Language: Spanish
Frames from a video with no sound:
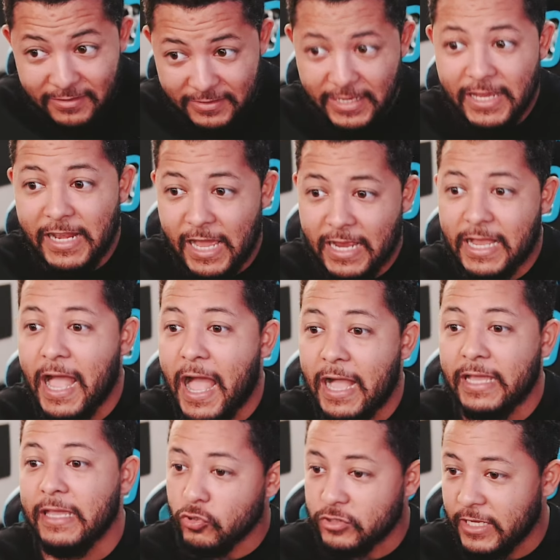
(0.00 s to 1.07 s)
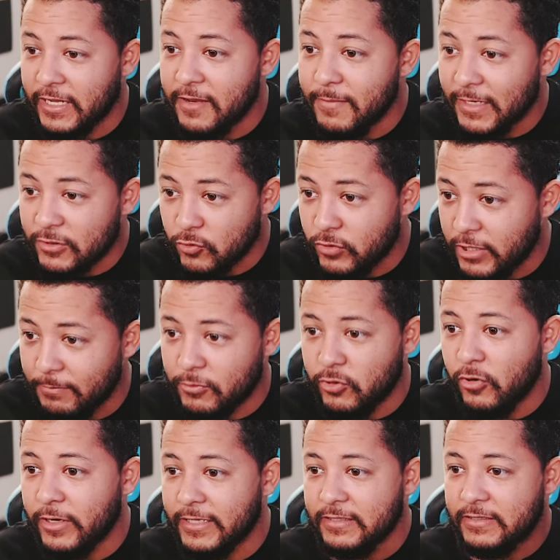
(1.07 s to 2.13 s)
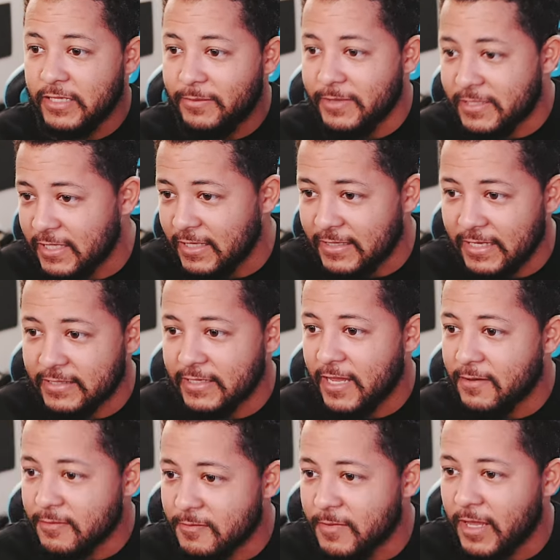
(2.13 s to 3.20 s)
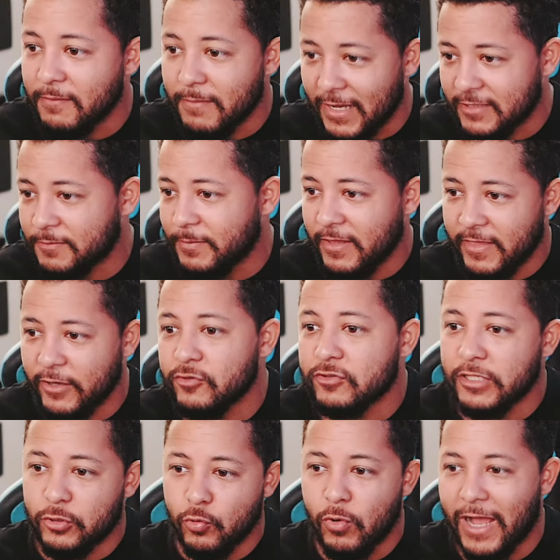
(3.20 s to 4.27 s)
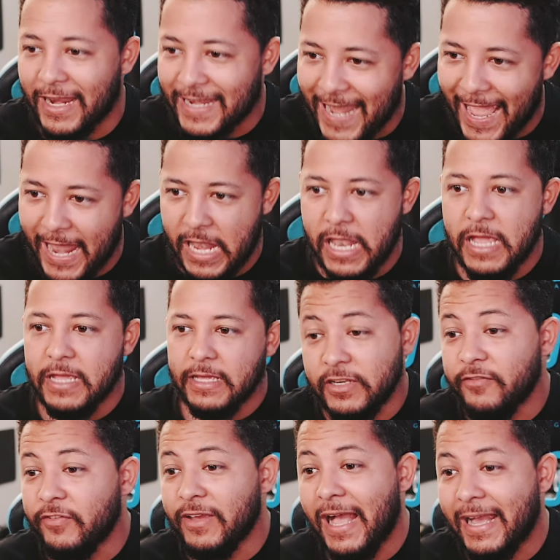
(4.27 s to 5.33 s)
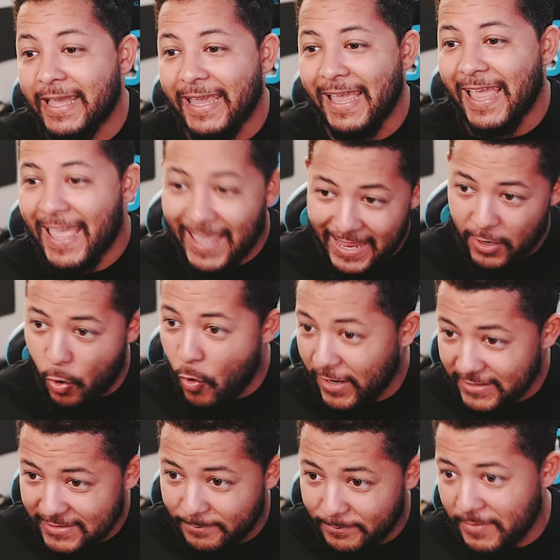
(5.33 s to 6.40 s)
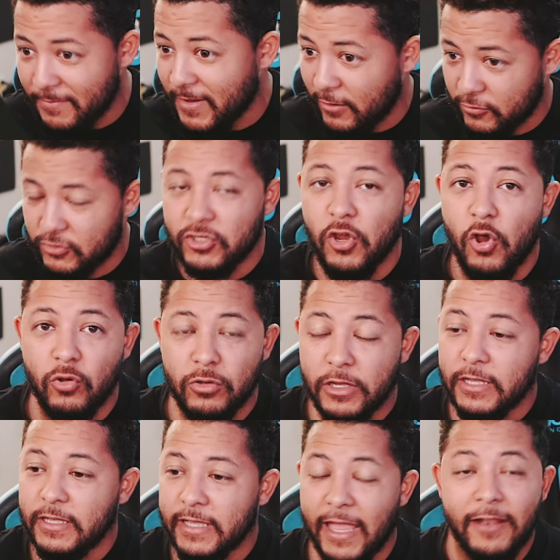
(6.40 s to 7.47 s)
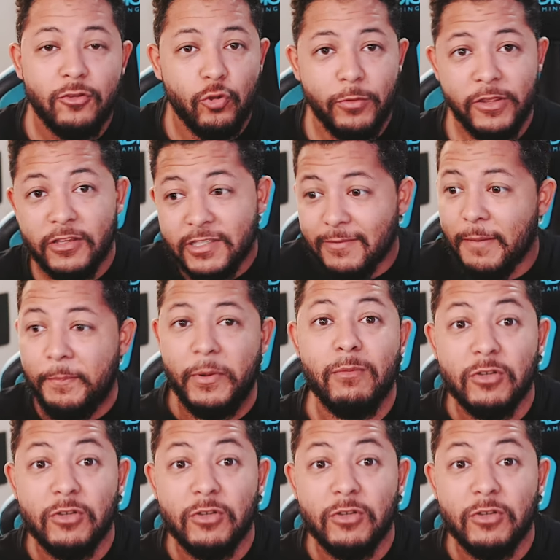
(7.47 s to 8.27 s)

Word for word: dice en la caja, conseguir más suscriptores y visitas en, más videos de tu canal. Eso significa que eh, con esa primera opción, eh, tu video se va a